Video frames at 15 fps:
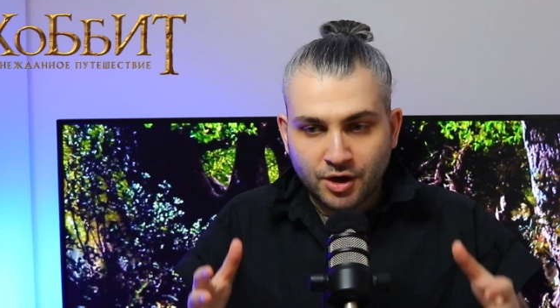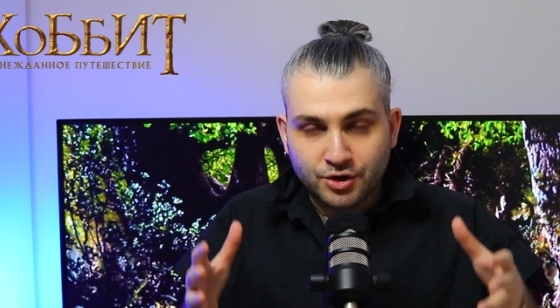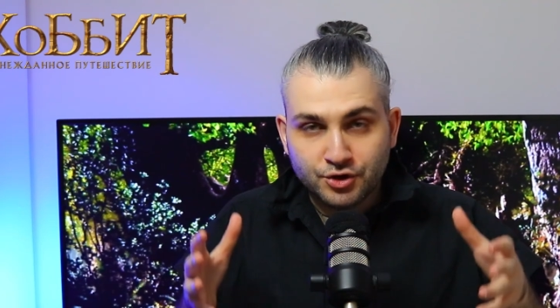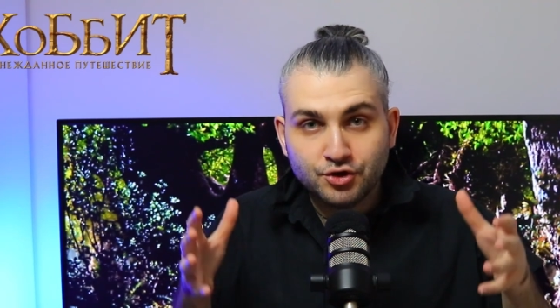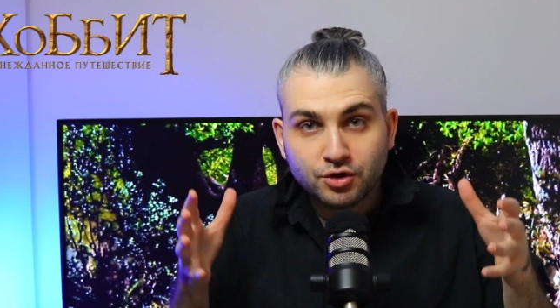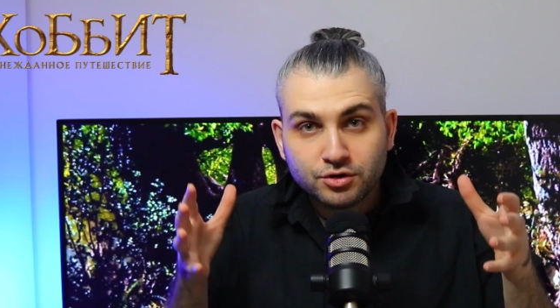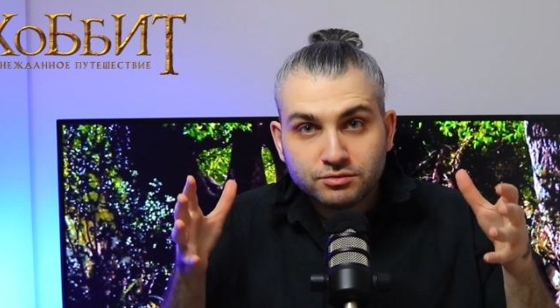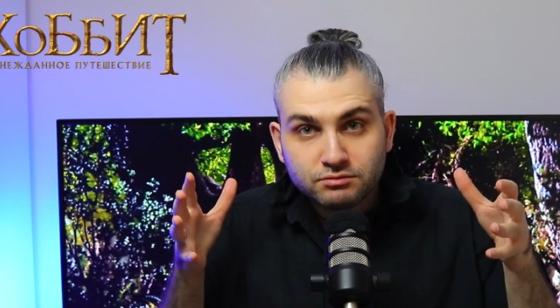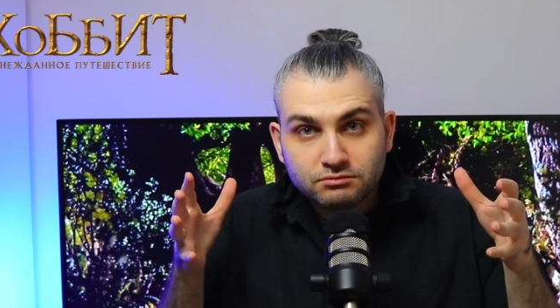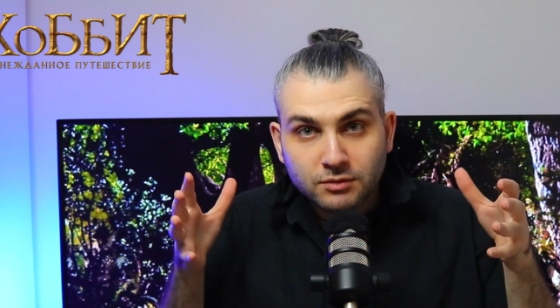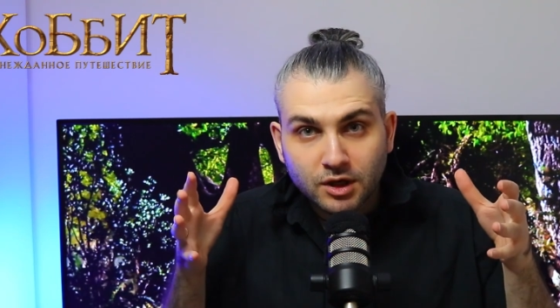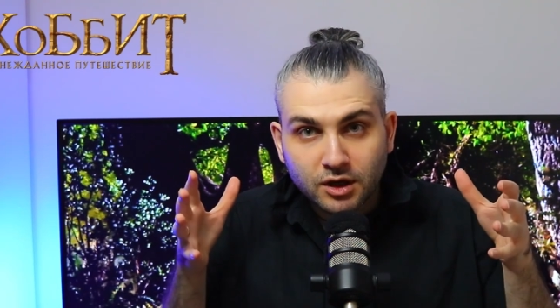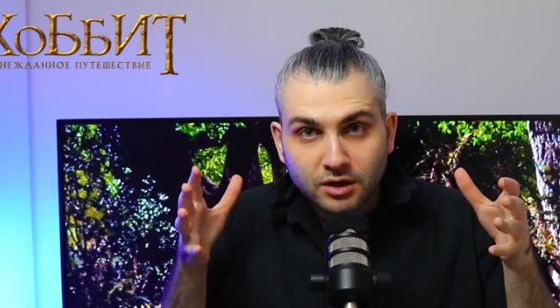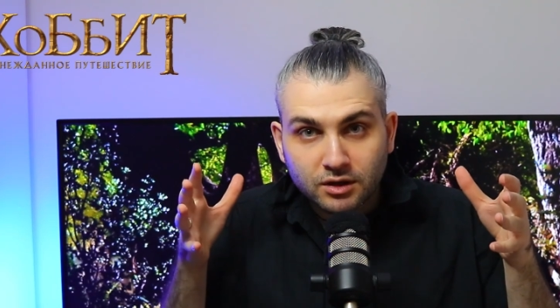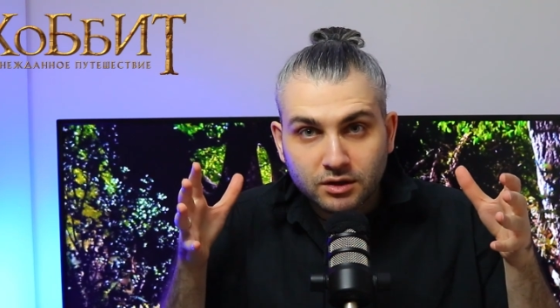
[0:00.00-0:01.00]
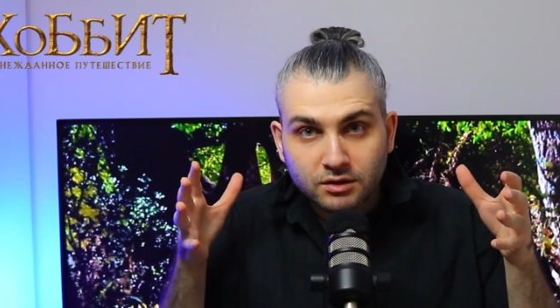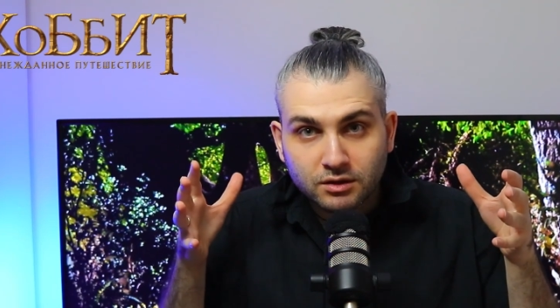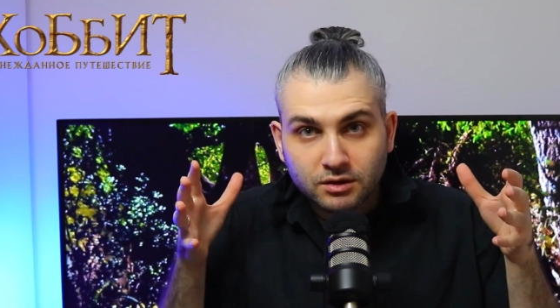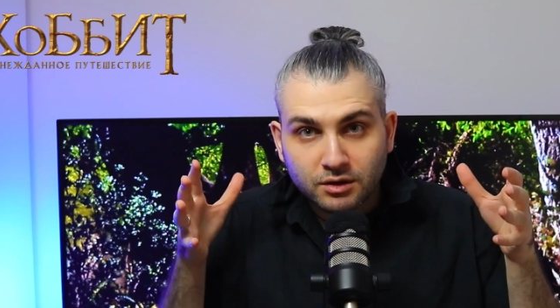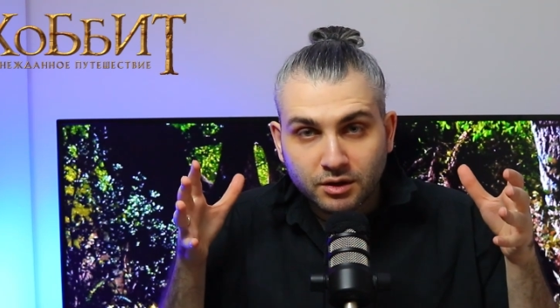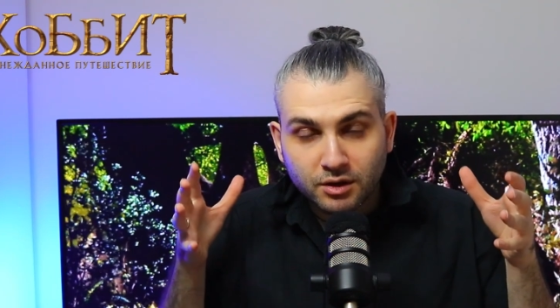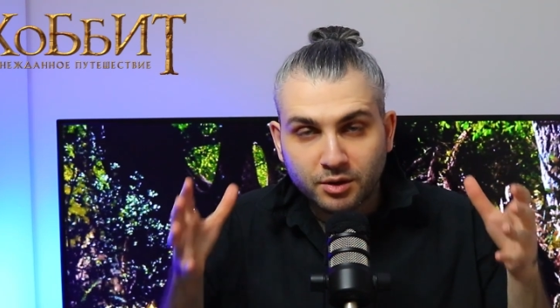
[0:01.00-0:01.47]
И он э,
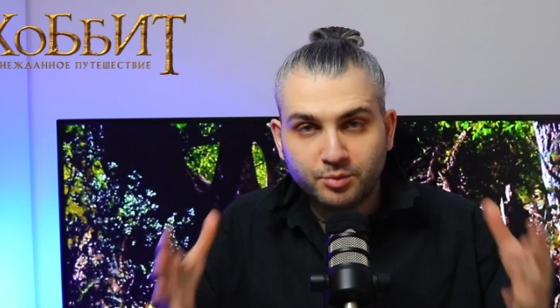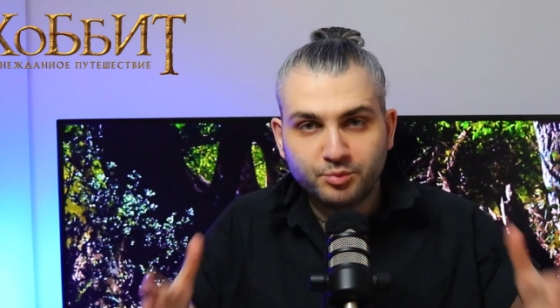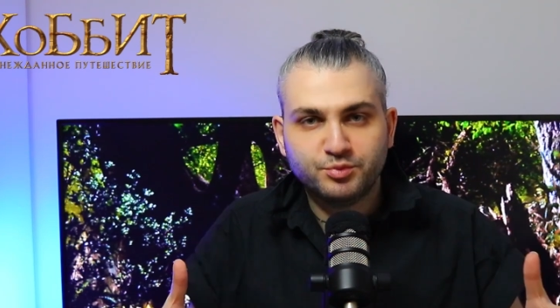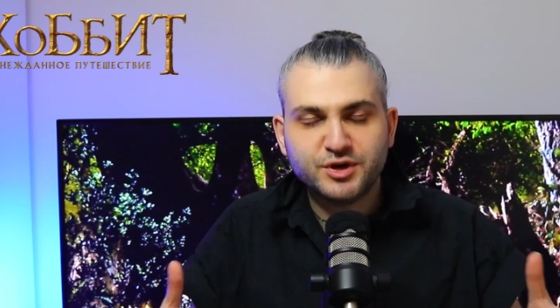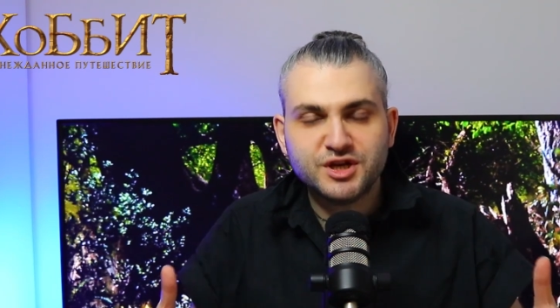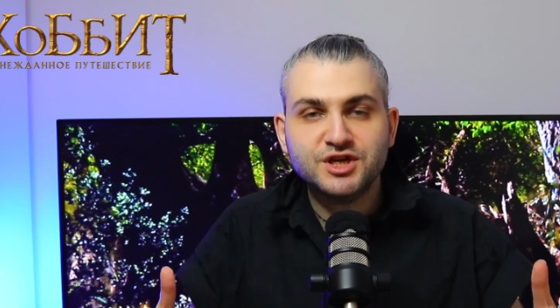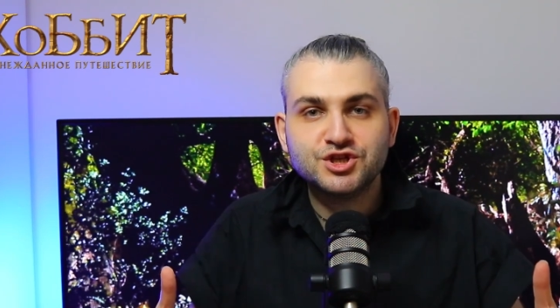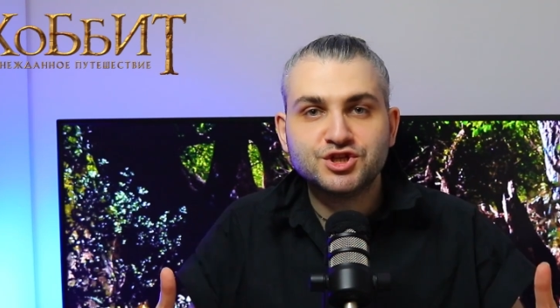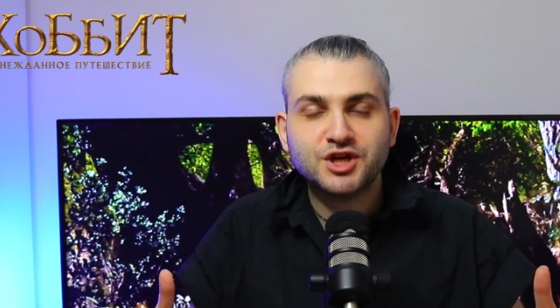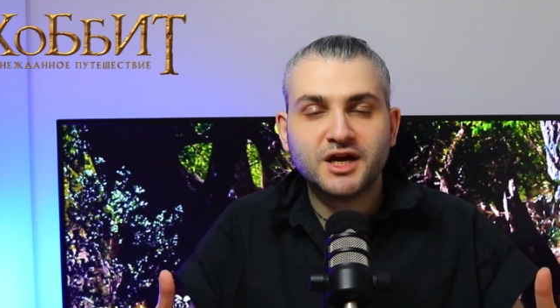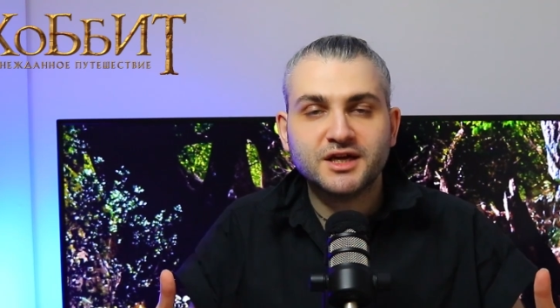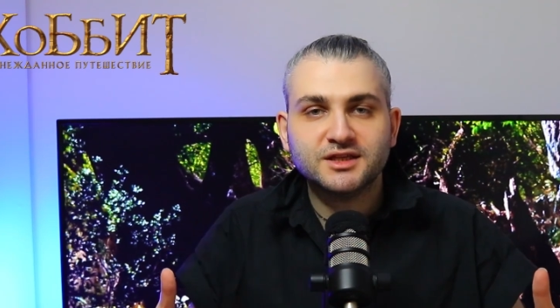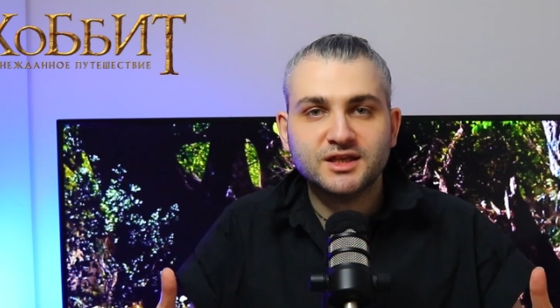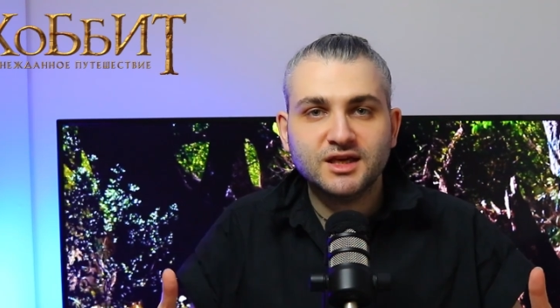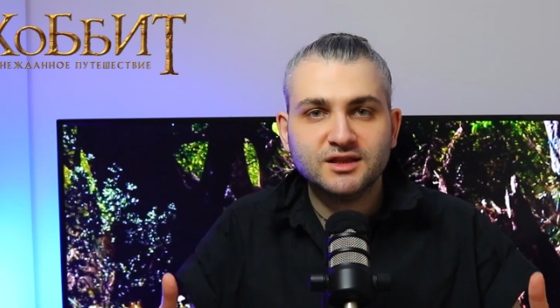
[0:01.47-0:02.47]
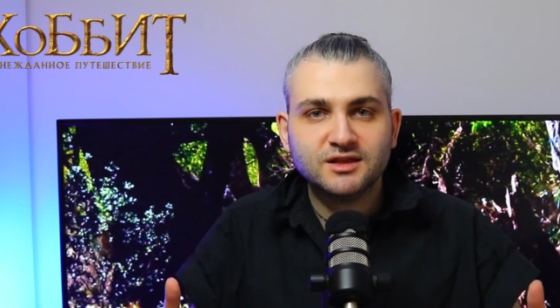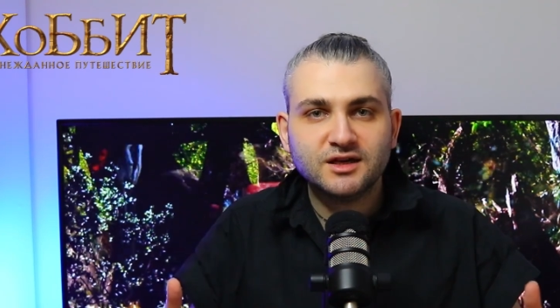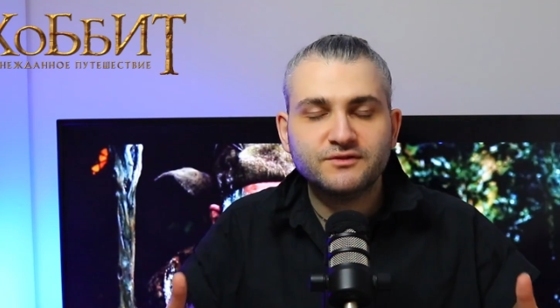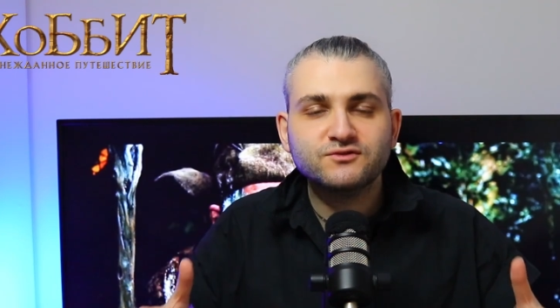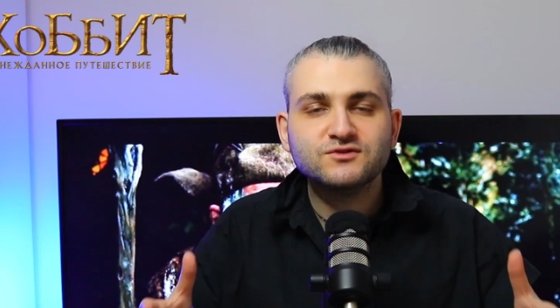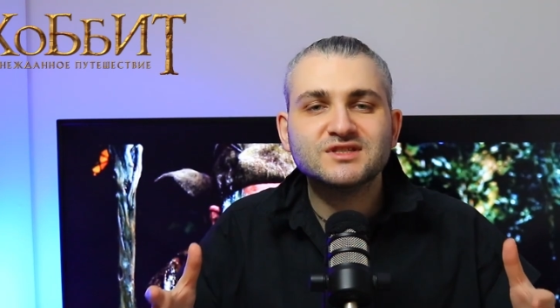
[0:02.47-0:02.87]
приезжает к Гендальфу,